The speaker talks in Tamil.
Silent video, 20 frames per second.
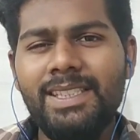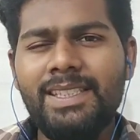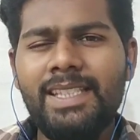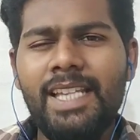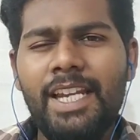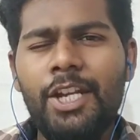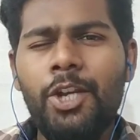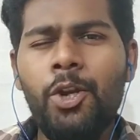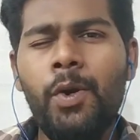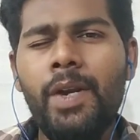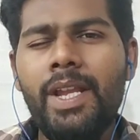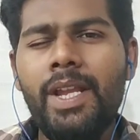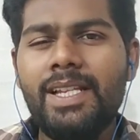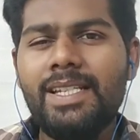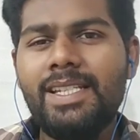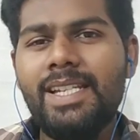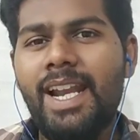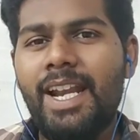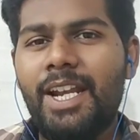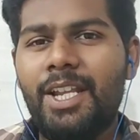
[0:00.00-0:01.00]
சரி இன்னொன்று
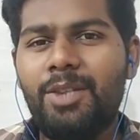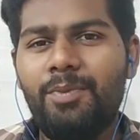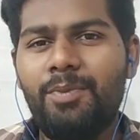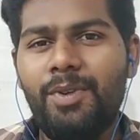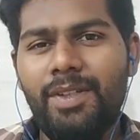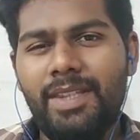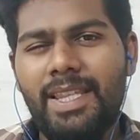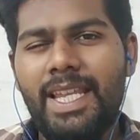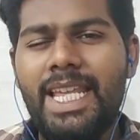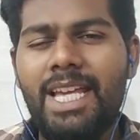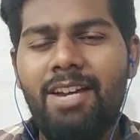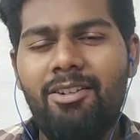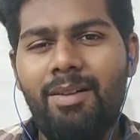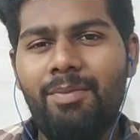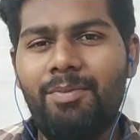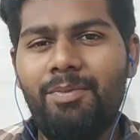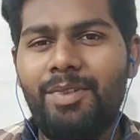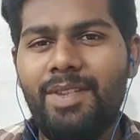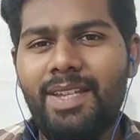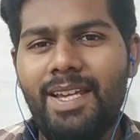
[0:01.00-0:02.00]
எக்ஸ்ட்ரா எடுத்துப்போம் தெரியவா
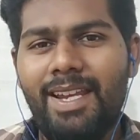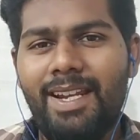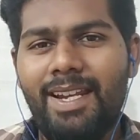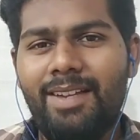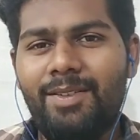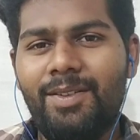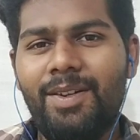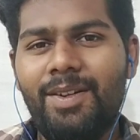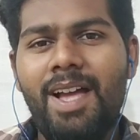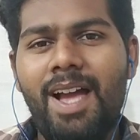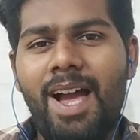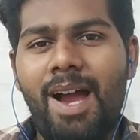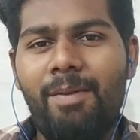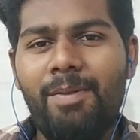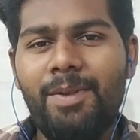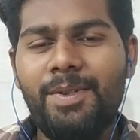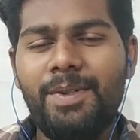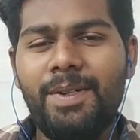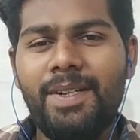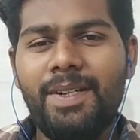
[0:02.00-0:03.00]
போதையாக இருக்கும்
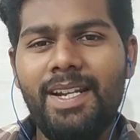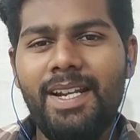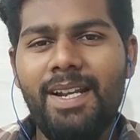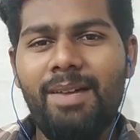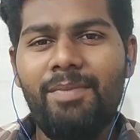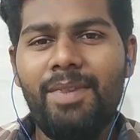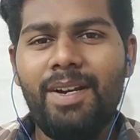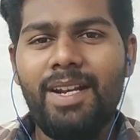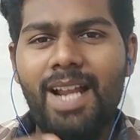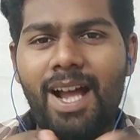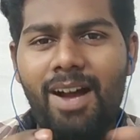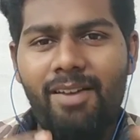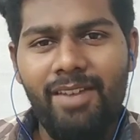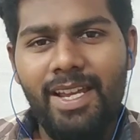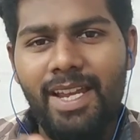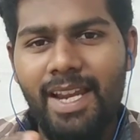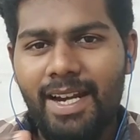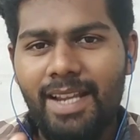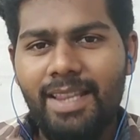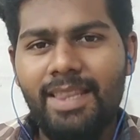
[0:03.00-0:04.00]
அப்படின்னு சொல்லிட்டு என்ன பண்ணுறான்
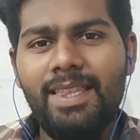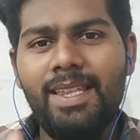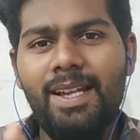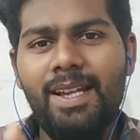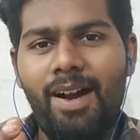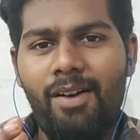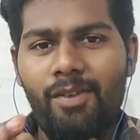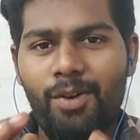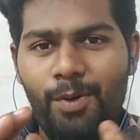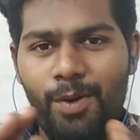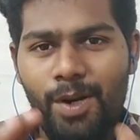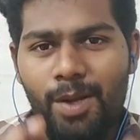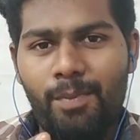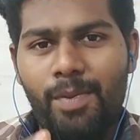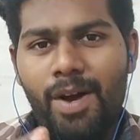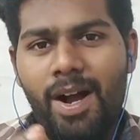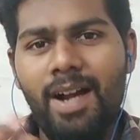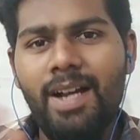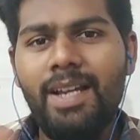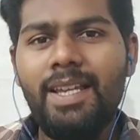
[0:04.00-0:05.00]
அவன் எடுத்து அவனோட
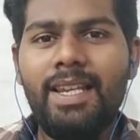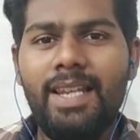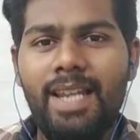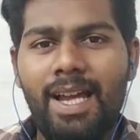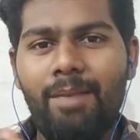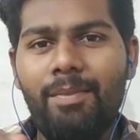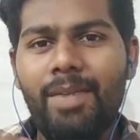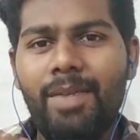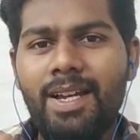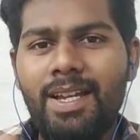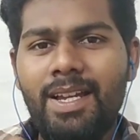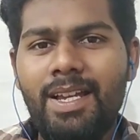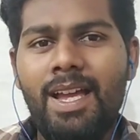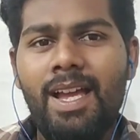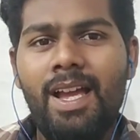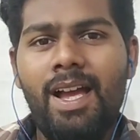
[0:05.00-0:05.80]
பாகம் இல்லாமல்